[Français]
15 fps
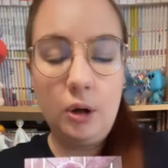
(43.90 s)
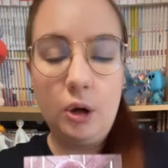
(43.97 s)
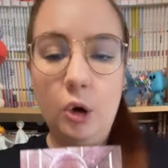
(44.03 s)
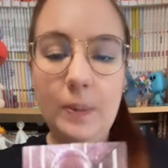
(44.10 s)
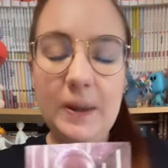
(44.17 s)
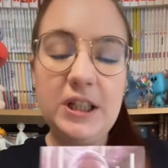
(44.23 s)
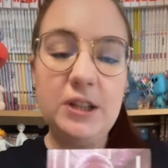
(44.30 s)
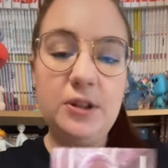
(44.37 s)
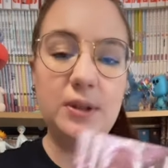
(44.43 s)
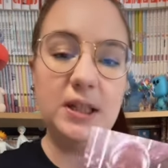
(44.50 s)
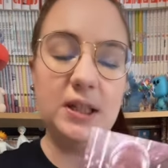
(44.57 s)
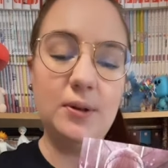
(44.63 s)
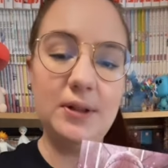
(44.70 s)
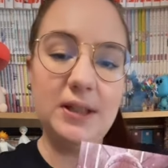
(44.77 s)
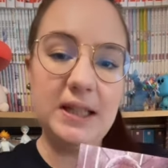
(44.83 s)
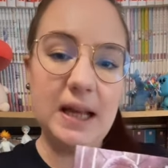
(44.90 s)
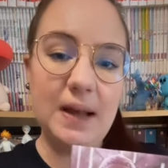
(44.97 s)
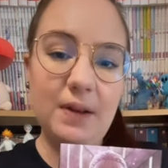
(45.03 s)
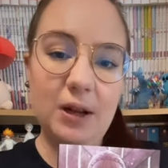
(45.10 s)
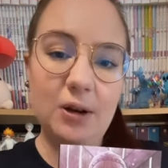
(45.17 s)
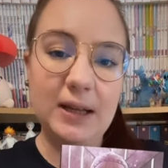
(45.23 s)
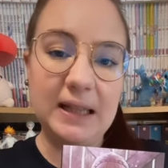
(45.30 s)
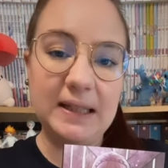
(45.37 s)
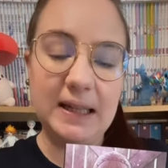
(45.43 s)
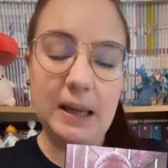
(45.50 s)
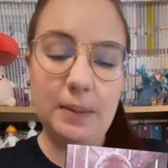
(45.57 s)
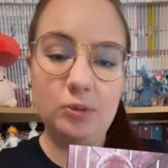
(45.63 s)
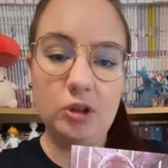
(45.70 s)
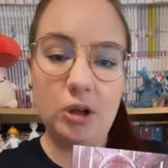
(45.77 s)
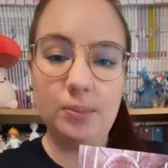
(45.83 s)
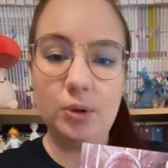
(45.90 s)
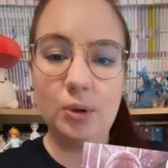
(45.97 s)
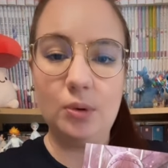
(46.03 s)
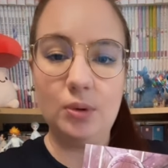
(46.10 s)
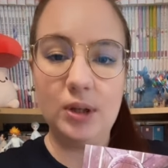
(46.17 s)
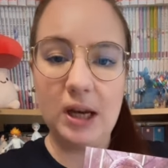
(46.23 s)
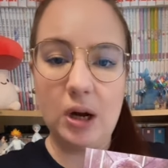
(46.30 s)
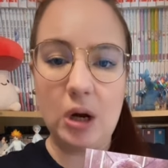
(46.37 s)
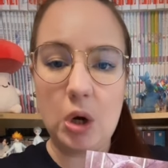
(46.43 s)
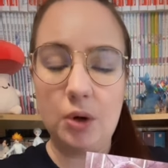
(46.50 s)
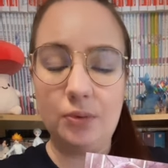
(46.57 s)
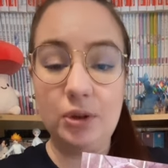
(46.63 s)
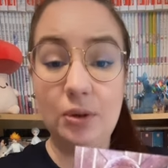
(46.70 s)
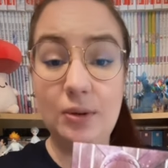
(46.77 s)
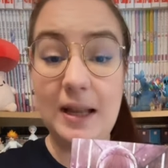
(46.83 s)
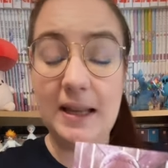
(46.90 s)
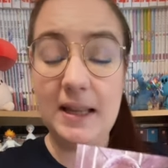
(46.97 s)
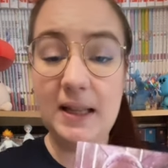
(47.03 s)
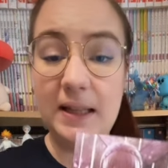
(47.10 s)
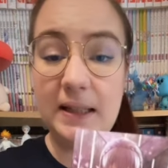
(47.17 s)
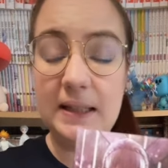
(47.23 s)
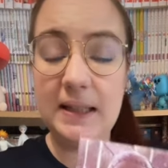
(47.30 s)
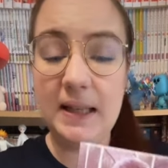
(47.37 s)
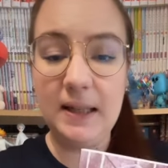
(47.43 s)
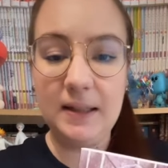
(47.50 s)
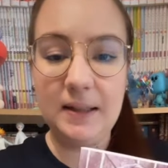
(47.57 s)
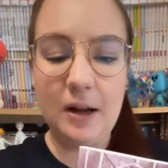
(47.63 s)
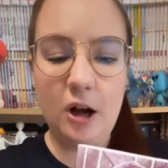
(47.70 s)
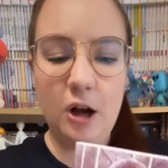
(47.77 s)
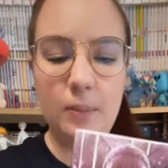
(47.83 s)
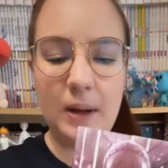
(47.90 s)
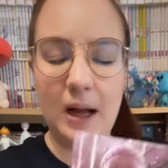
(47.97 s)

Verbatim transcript: On passe chez Doki Doki avec le quatrième tome de Conqueror of the Dying Kingdom,